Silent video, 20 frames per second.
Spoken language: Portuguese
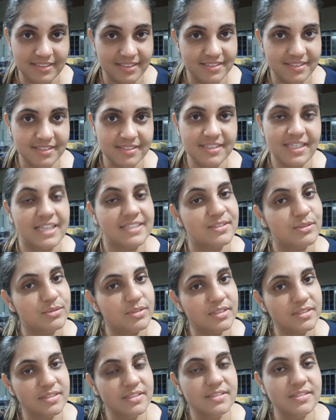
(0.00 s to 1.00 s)
300 reais, é o
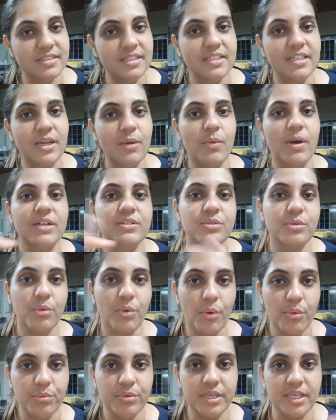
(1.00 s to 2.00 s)
334
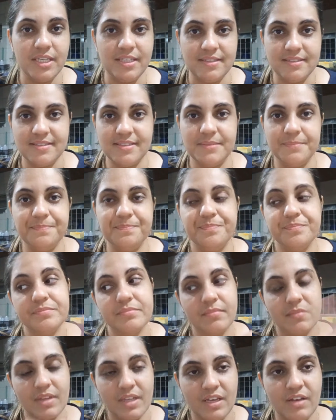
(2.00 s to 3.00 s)
com 15.
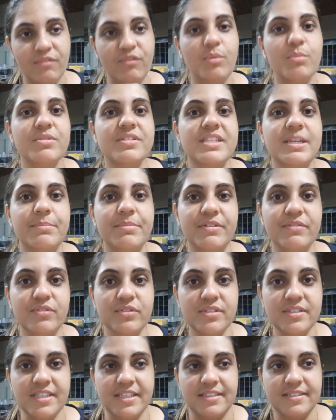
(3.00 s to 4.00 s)
Vou mostrar pra
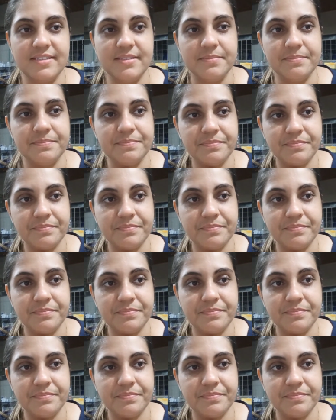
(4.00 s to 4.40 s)
vocês.